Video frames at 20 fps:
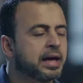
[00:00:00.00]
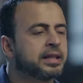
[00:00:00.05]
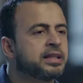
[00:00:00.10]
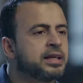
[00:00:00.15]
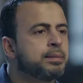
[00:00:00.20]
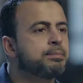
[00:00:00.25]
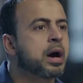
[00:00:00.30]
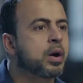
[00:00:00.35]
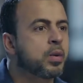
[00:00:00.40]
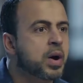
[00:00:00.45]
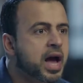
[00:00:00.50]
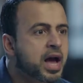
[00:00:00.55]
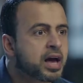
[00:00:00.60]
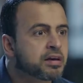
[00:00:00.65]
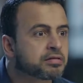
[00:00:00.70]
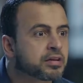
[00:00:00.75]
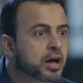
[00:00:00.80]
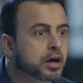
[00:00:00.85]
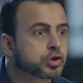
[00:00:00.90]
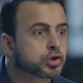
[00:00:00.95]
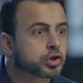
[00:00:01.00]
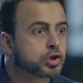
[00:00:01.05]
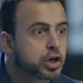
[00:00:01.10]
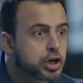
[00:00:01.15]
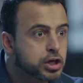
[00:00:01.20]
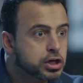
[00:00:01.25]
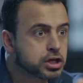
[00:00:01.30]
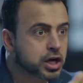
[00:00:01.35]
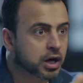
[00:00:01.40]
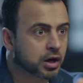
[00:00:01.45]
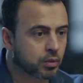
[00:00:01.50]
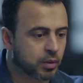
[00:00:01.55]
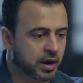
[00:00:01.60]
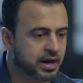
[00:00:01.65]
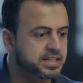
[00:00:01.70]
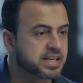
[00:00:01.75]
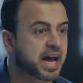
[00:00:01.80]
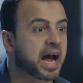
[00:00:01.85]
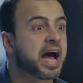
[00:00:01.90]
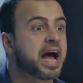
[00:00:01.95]
دي بواعث اصليه
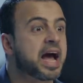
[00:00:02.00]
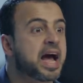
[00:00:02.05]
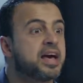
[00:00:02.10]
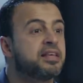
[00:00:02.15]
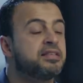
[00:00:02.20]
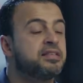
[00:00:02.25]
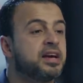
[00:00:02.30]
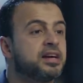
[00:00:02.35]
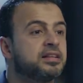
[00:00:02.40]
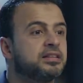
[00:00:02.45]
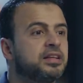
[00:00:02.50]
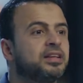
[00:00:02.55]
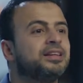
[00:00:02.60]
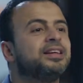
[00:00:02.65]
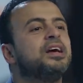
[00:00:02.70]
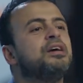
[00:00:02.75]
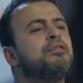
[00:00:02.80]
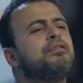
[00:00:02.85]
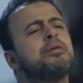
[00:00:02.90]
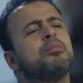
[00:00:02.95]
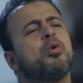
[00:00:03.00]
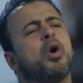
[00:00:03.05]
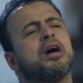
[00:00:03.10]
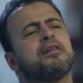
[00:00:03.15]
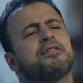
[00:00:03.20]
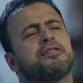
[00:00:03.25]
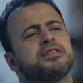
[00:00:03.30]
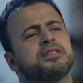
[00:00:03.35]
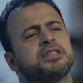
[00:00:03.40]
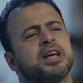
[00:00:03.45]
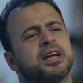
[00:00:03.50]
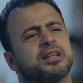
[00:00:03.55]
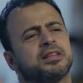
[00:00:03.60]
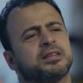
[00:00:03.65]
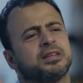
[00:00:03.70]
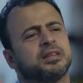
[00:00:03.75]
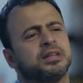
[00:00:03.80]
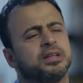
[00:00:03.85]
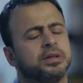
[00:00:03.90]
وعايز احقق ذاتي في محفزات